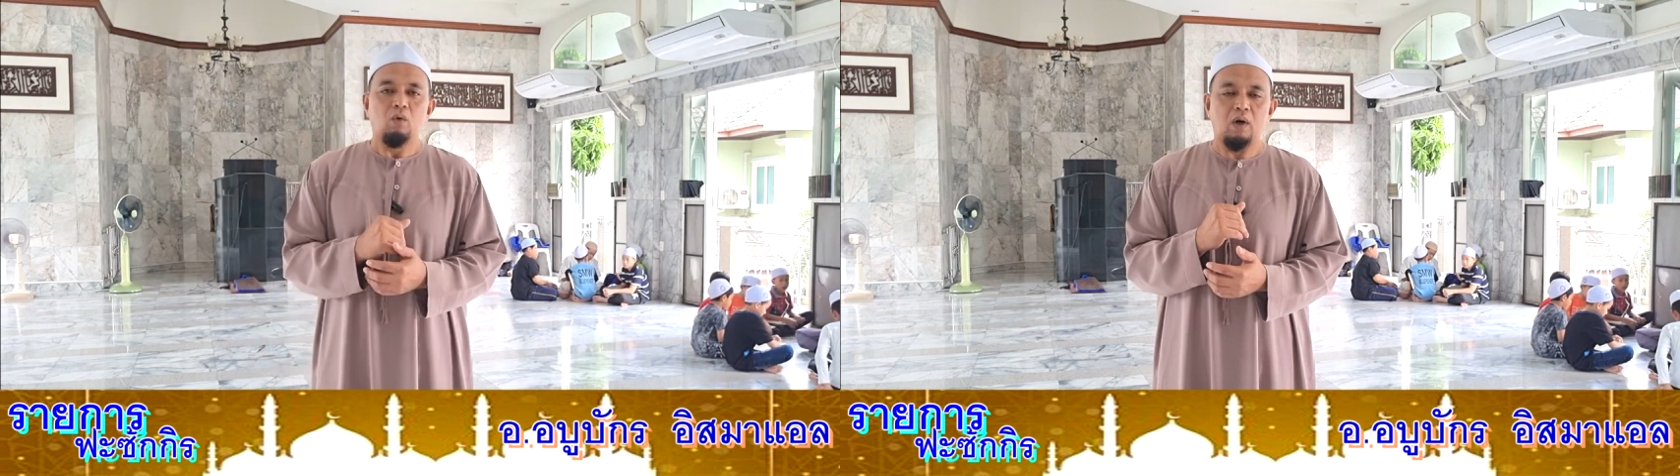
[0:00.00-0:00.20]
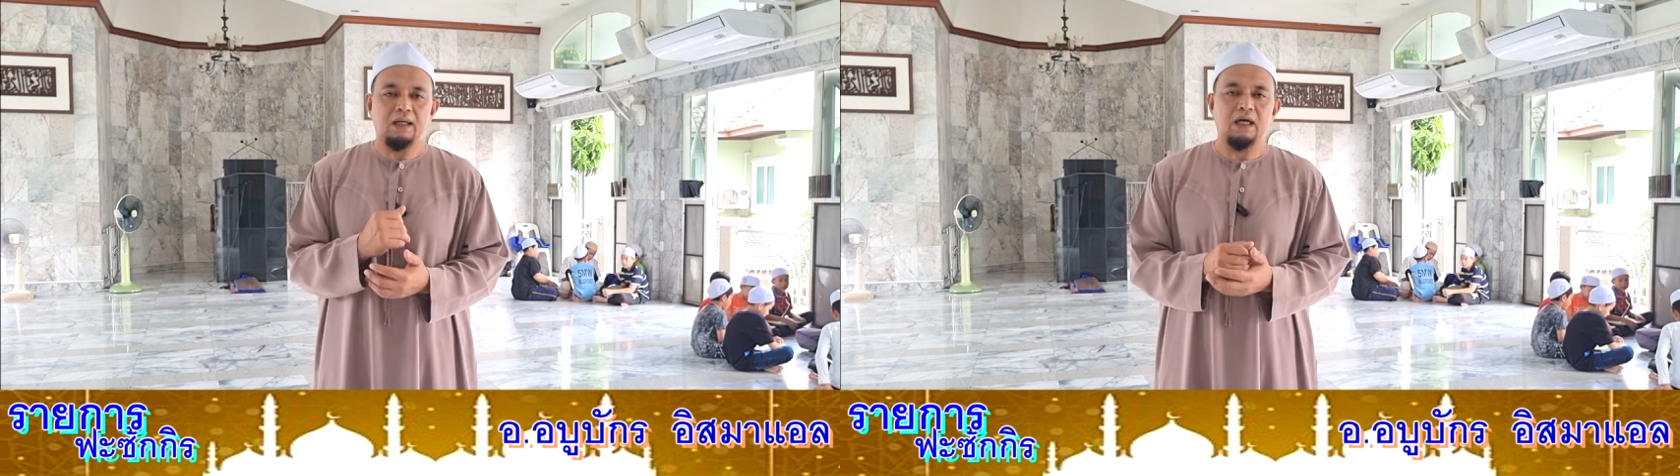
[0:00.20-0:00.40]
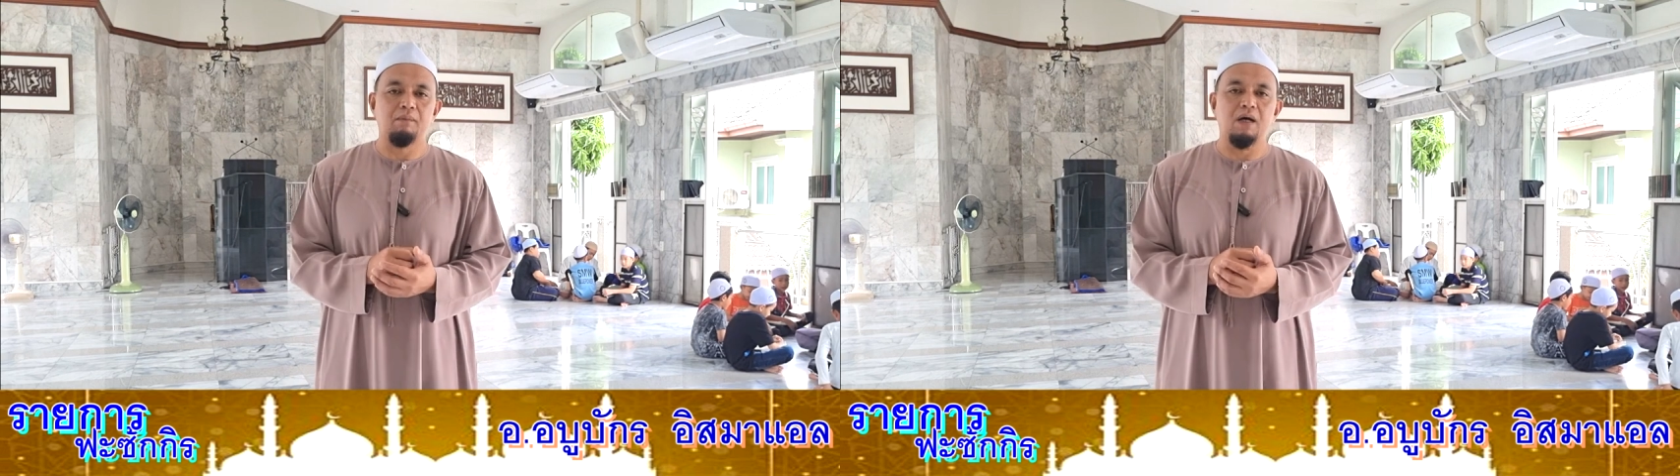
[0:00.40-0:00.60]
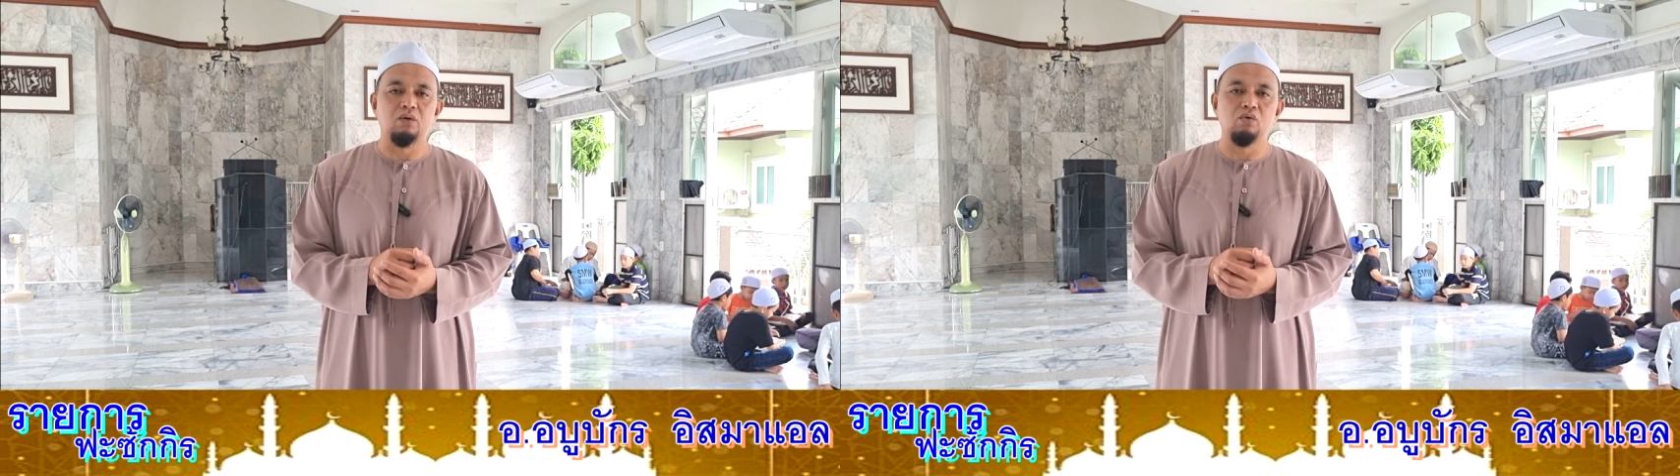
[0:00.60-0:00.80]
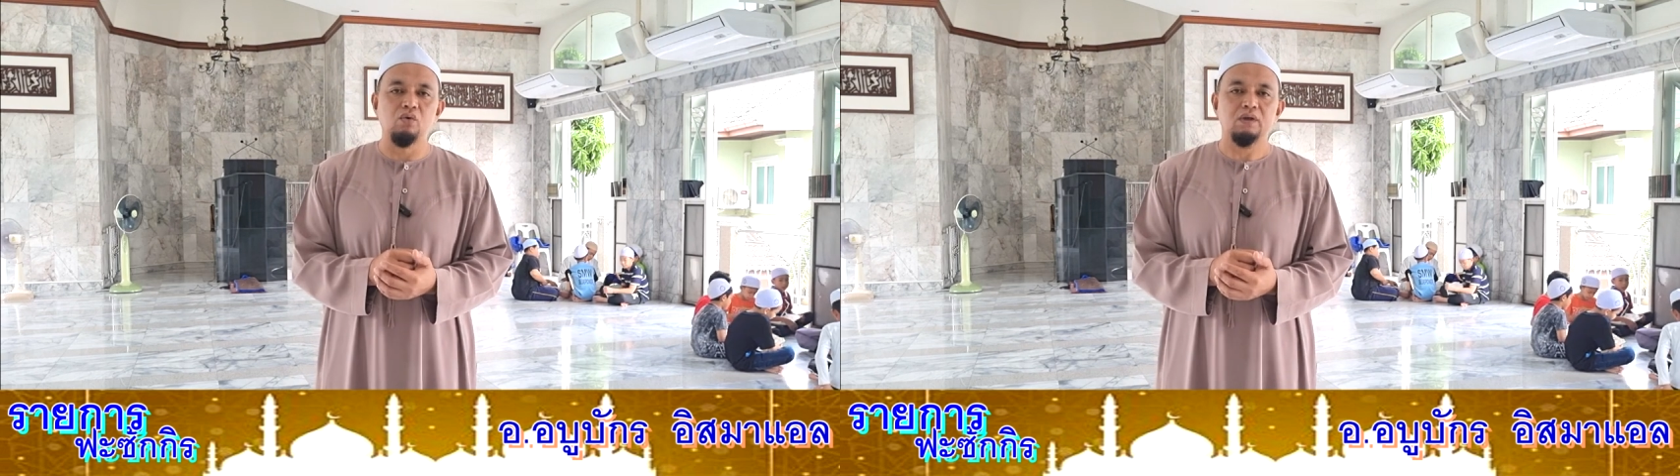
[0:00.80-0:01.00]
วะลาบา
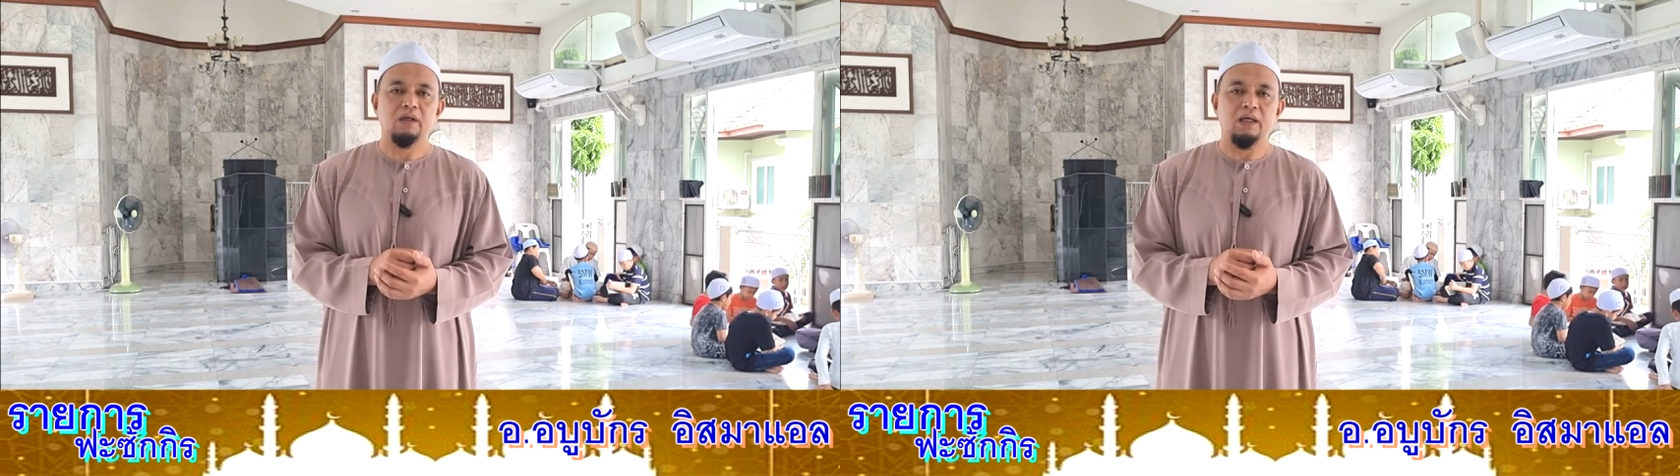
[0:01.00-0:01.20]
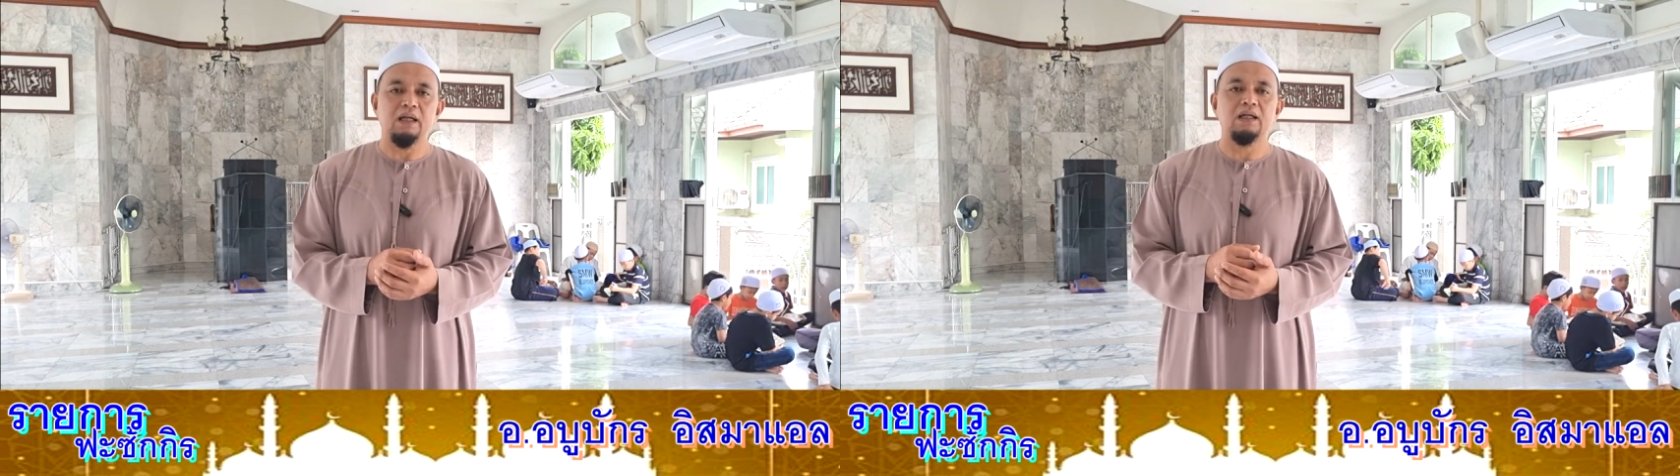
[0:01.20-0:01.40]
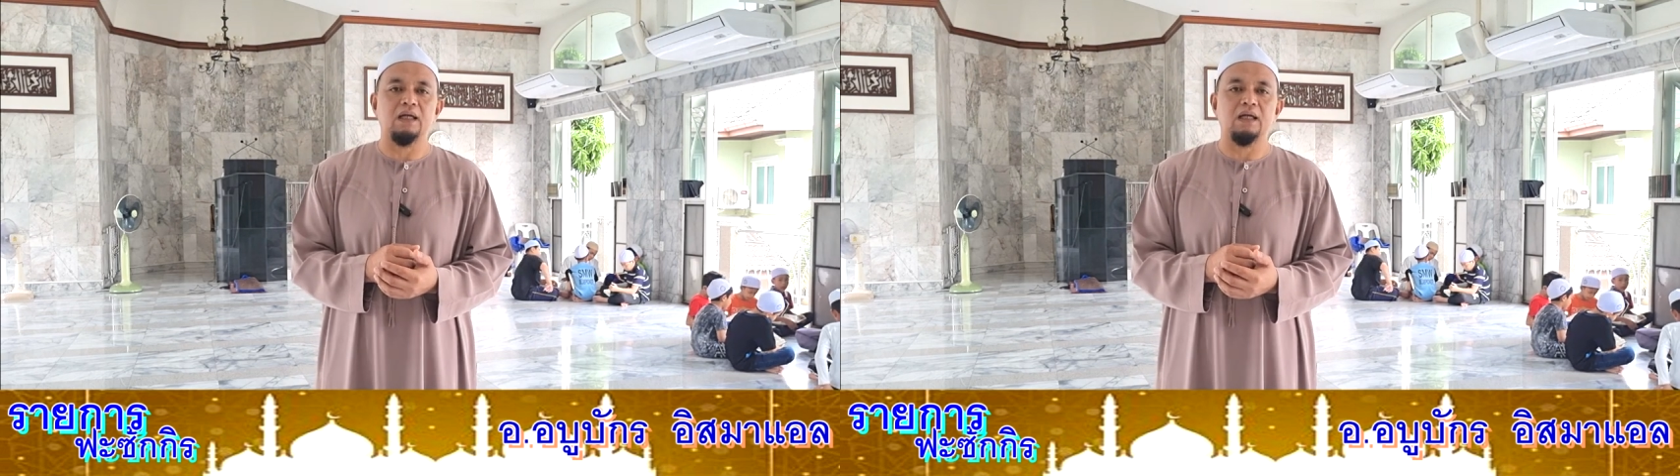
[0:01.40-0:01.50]
นูนอิล